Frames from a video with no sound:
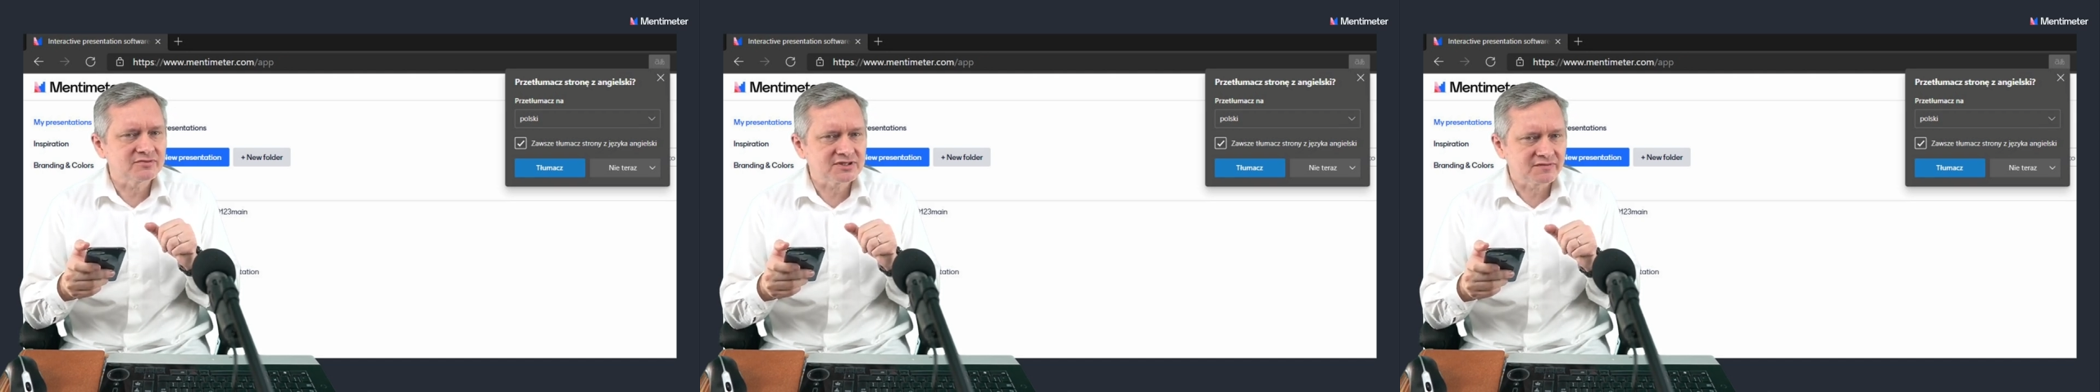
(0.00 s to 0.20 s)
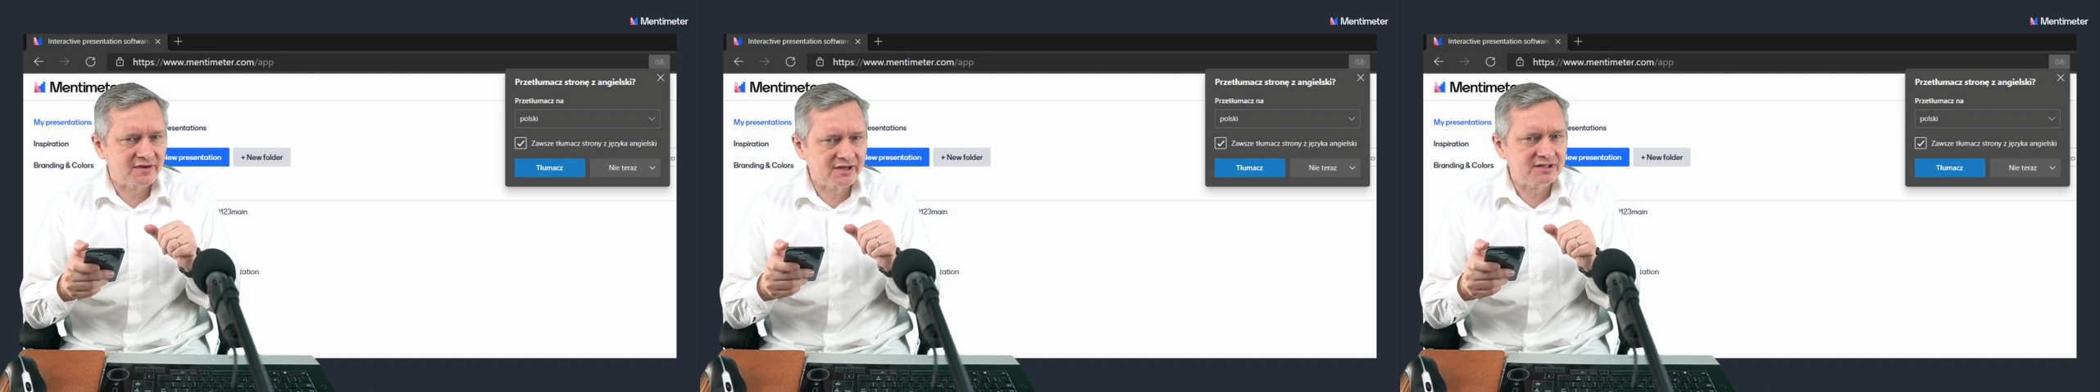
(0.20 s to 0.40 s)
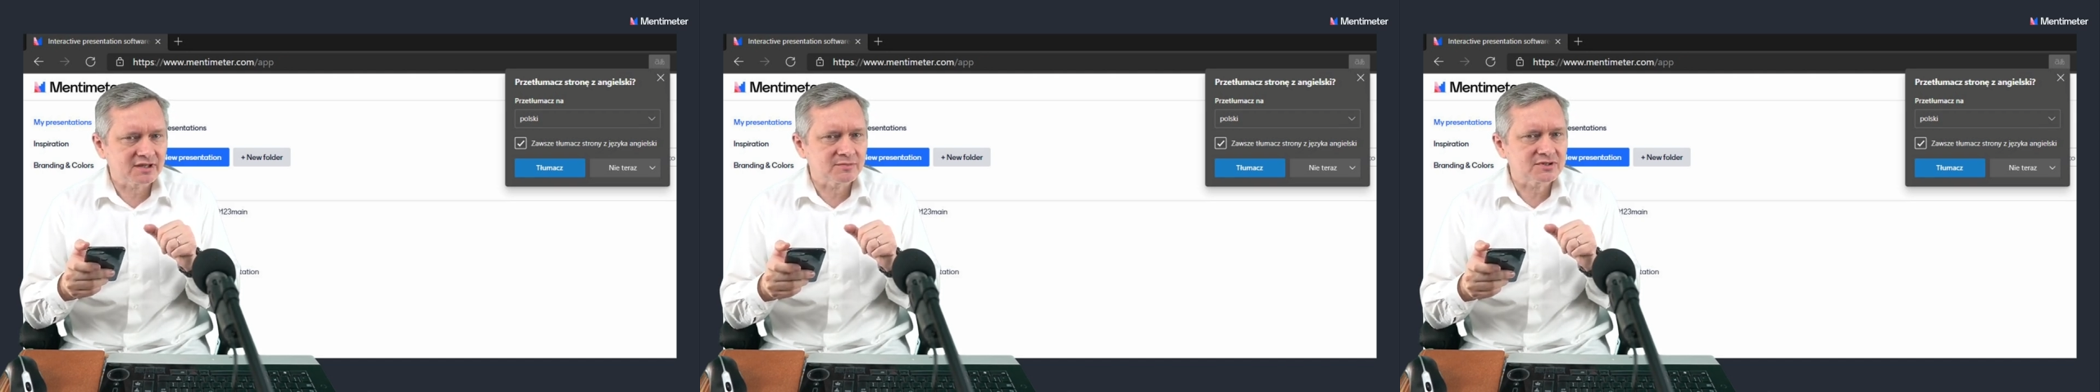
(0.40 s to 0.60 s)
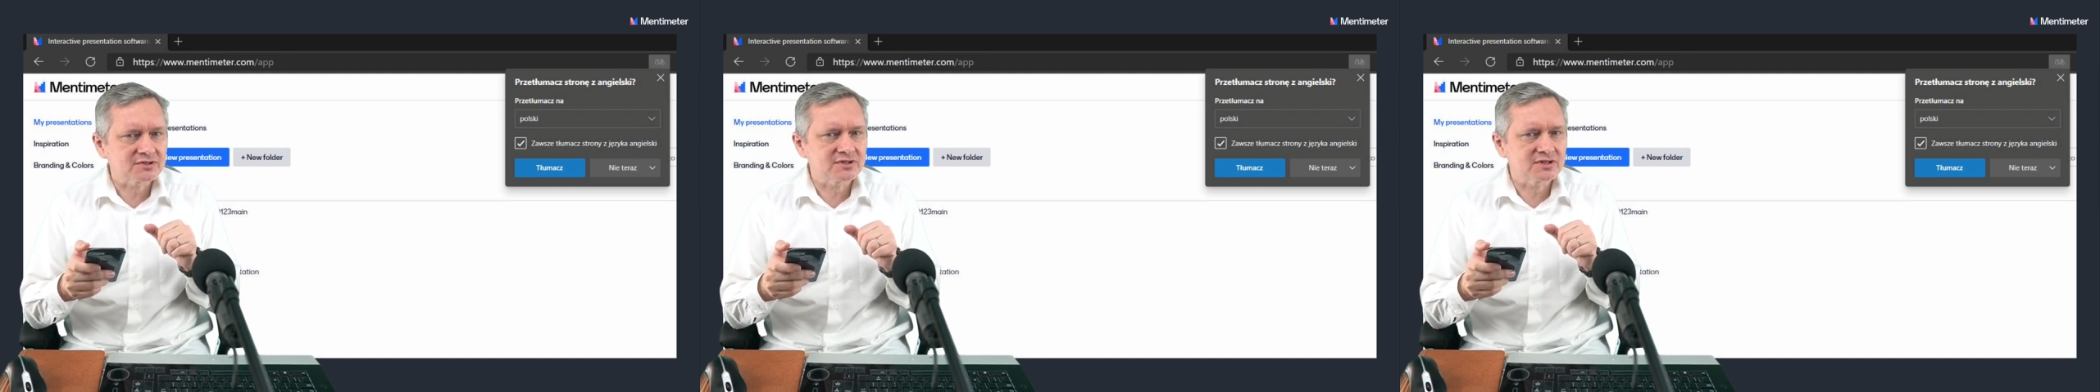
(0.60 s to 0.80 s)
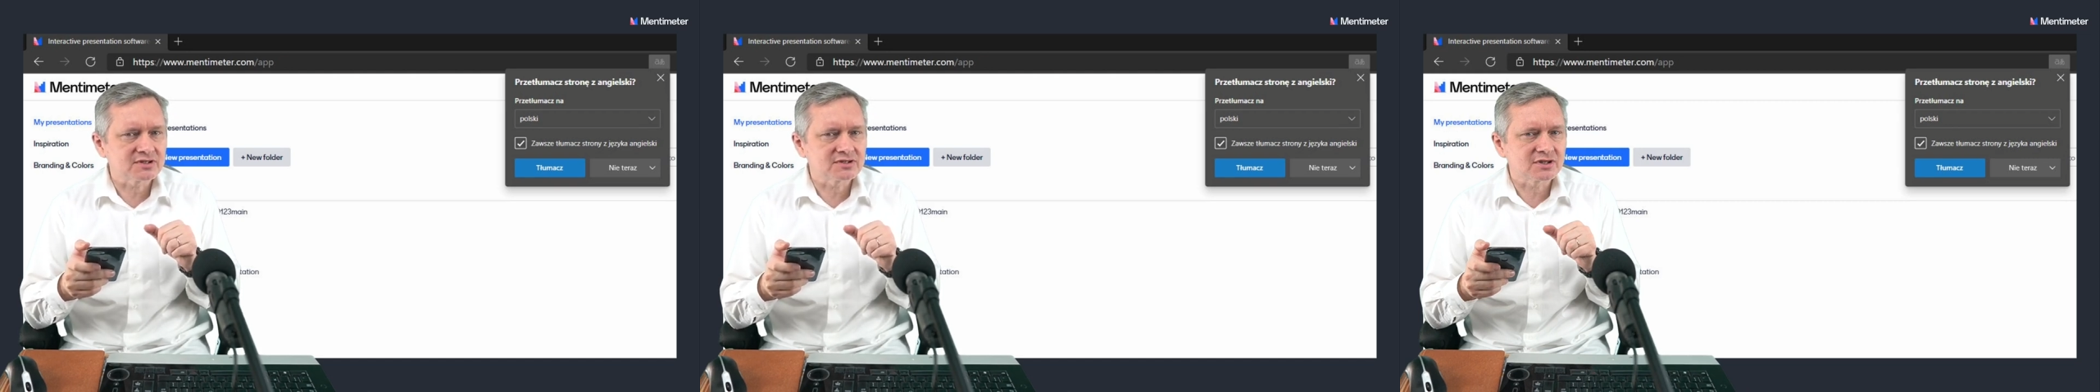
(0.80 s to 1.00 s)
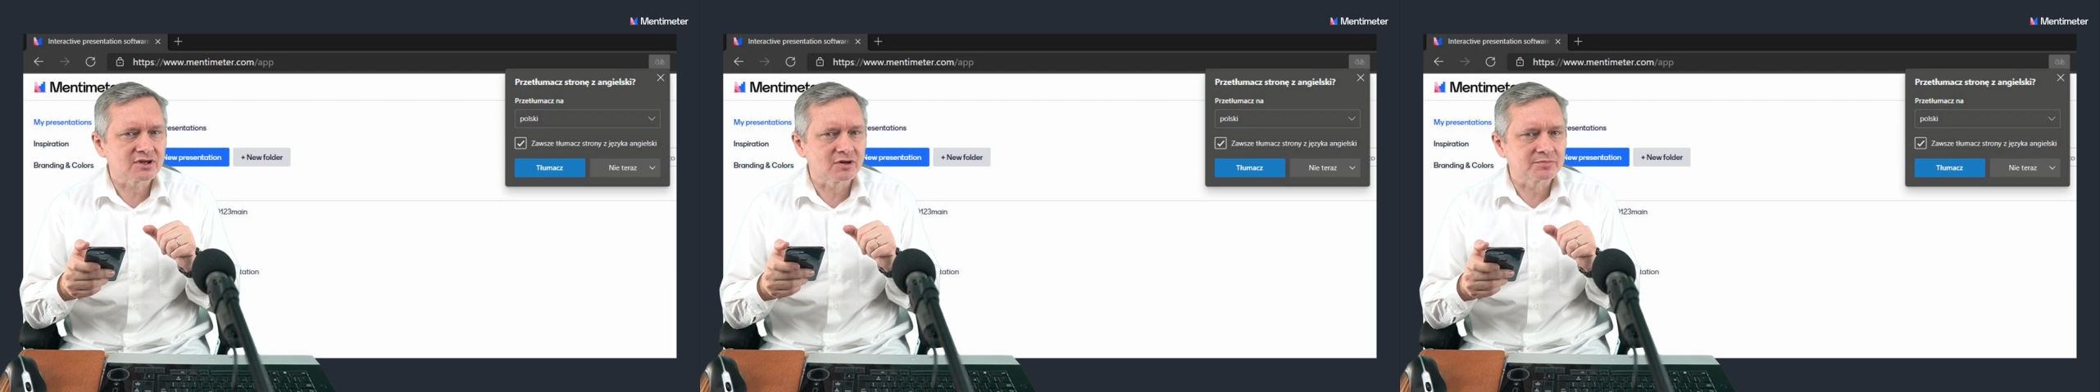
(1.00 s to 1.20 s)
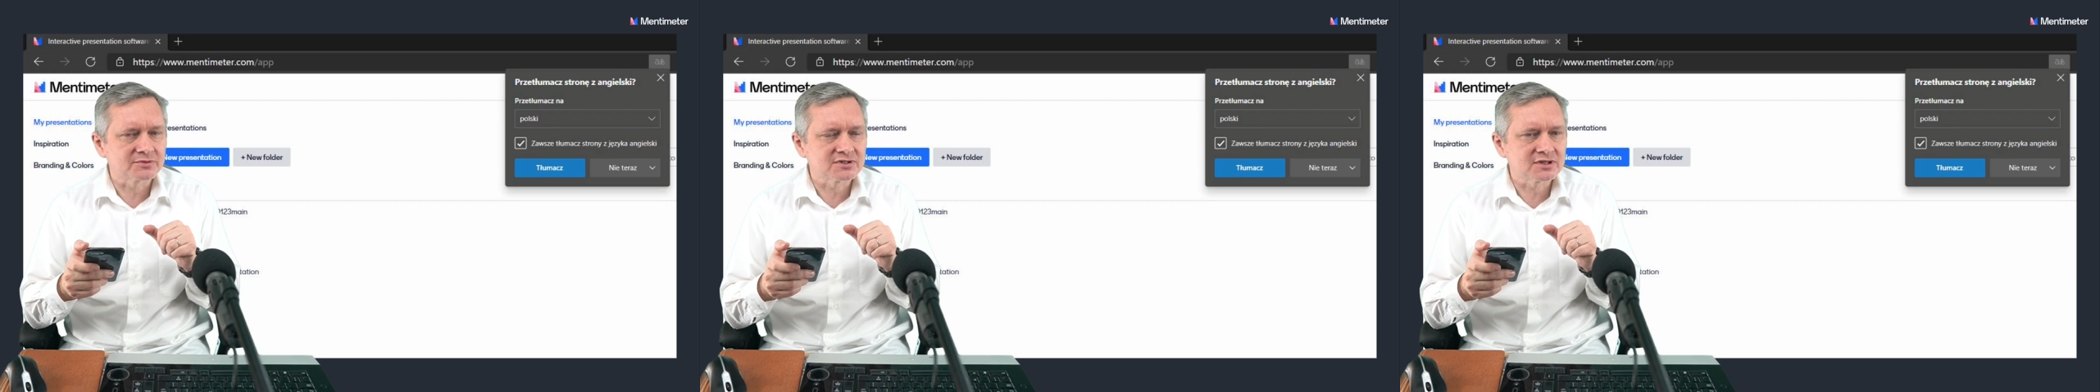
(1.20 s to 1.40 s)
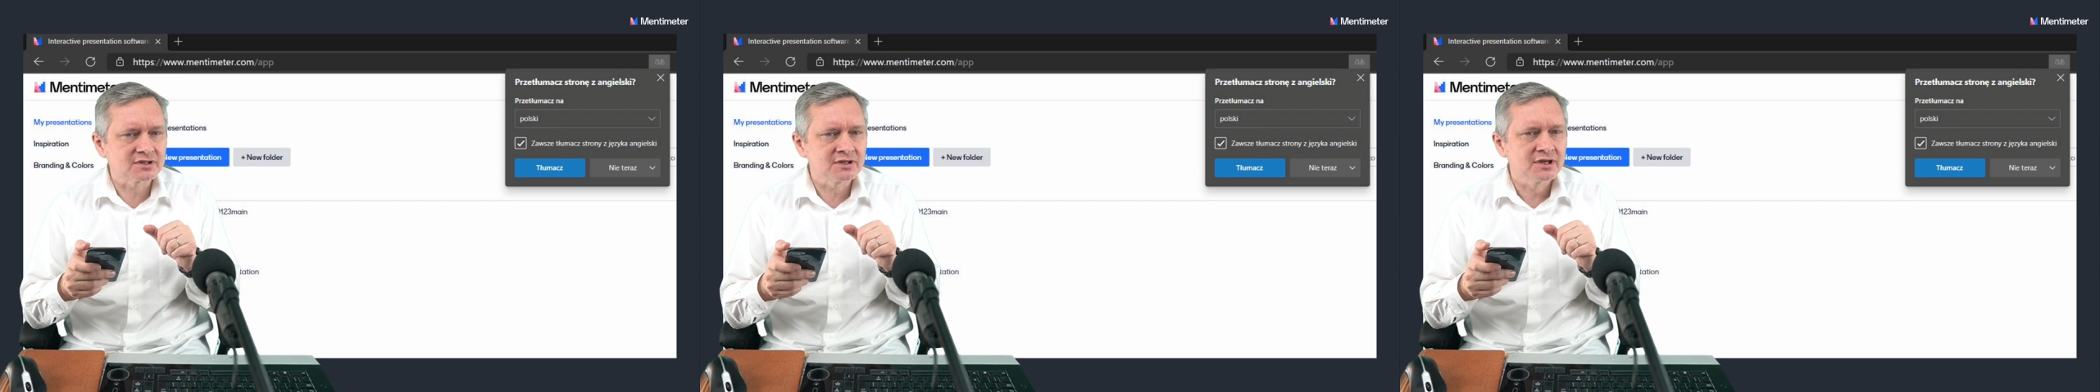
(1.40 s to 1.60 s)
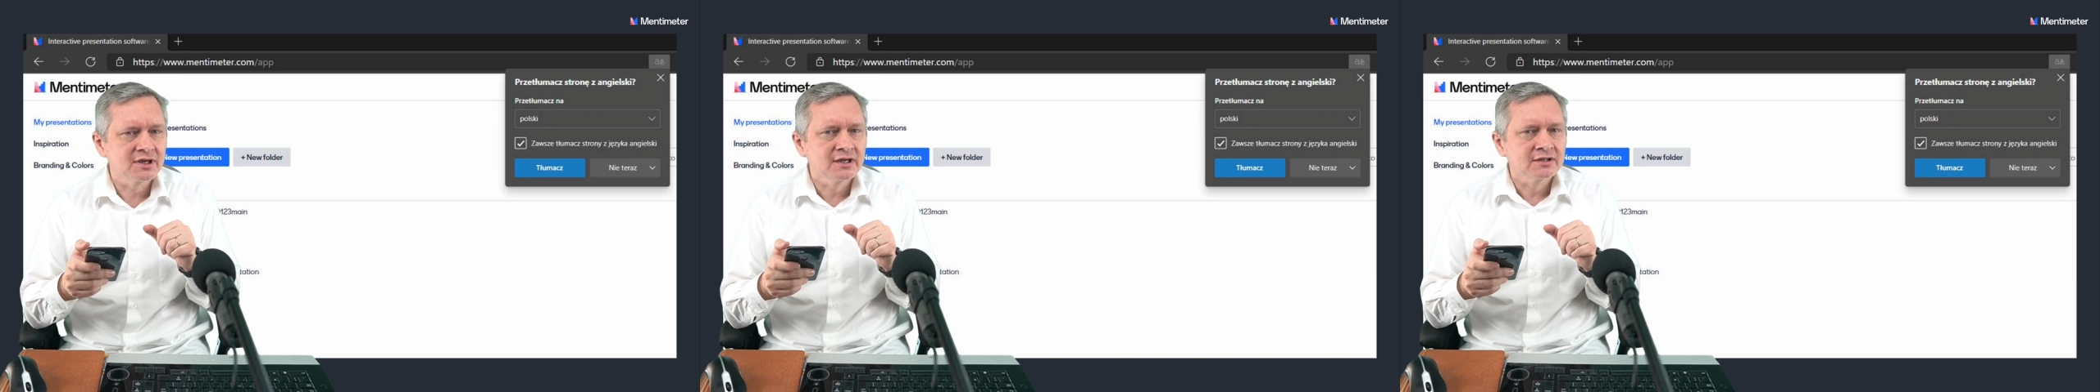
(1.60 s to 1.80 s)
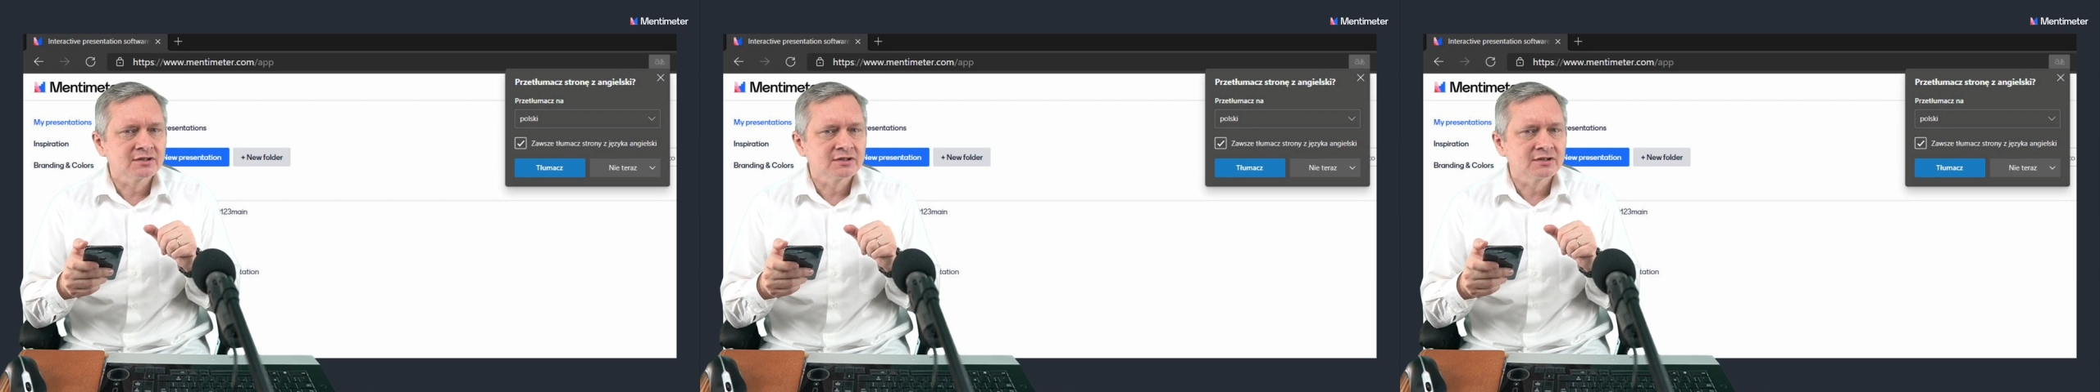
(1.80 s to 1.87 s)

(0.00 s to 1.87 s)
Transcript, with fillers: wyzwaniem jest język obcy,